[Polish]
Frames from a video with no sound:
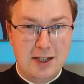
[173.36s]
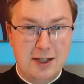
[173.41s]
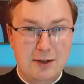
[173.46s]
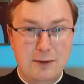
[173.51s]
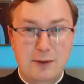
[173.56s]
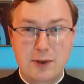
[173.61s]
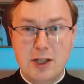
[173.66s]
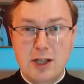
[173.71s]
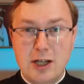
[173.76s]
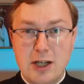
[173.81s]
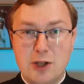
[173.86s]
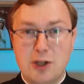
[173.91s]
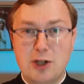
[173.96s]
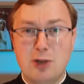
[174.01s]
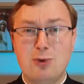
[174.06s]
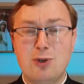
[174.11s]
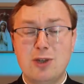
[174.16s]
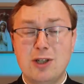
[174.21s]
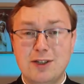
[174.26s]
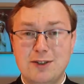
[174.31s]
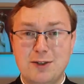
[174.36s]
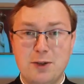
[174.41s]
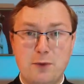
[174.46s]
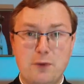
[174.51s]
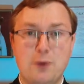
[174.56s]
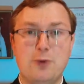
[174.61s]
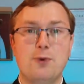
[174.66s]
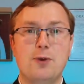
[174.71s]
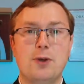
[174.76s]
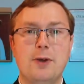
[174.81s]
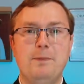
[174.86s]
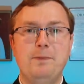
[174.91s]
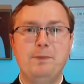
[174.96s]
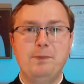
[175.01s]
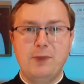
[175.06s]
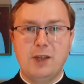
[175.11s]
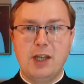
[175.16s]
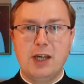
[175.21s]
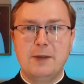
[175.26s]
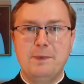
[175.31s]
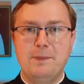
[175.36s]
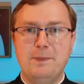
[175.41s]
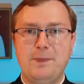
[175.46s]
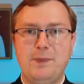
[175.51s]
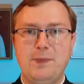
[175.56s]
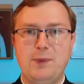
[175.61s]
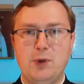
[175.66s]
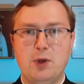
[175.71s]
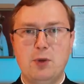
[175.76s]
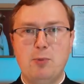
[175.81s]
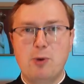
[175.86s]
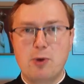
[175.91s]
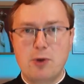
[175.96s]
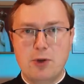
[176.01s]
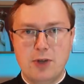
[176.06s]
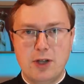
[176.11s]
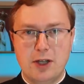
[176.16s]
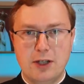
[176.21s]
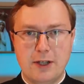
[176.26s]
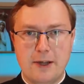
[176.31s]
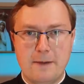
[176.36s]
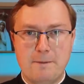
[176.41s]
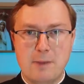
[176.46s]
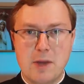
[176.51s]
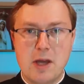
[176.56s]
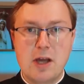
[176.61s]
wydaje się, że jest to wróg nie do pokonania.